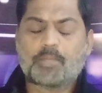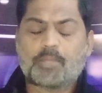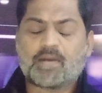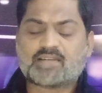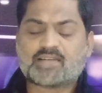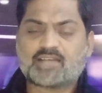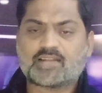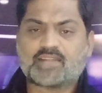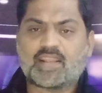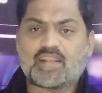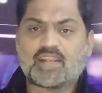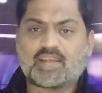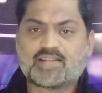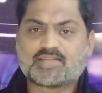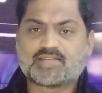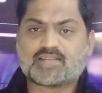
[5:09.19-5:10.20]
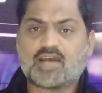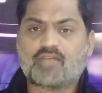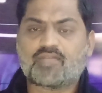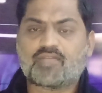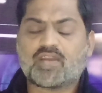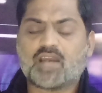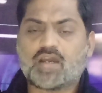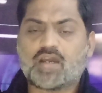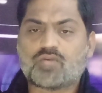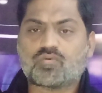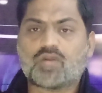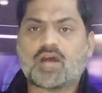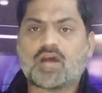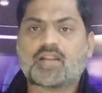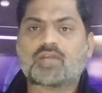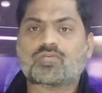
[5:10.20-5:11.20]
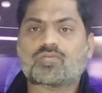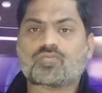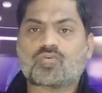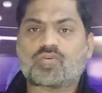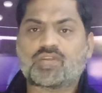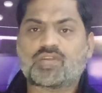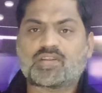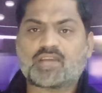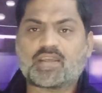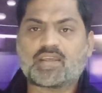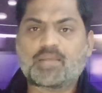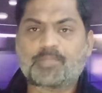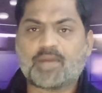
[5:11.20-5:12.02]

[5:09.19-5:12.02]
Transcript: पाकिस्तान तहरीक इंसाफ के कारकुनान हैं उनको यही